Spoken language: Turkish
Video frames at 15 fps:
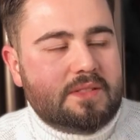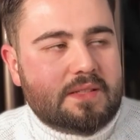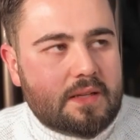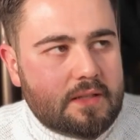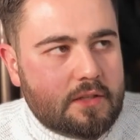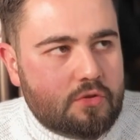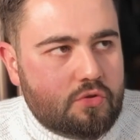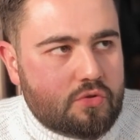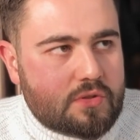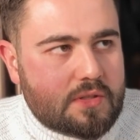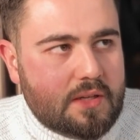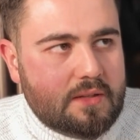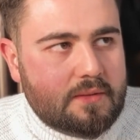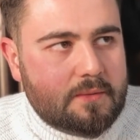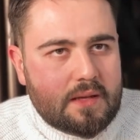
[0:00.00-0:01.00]
zannediyorsun
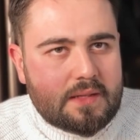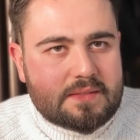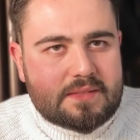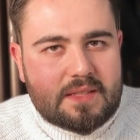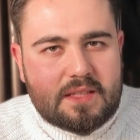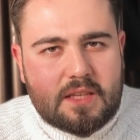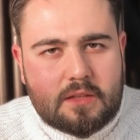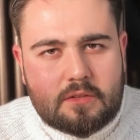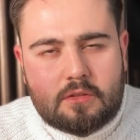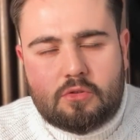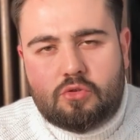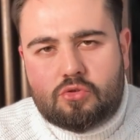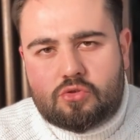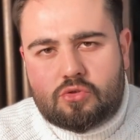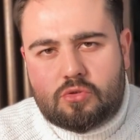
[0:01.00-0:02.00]
düşünürsen aslında
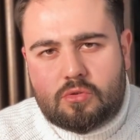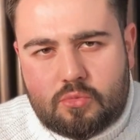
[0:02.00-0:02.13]
yanılıyorsun.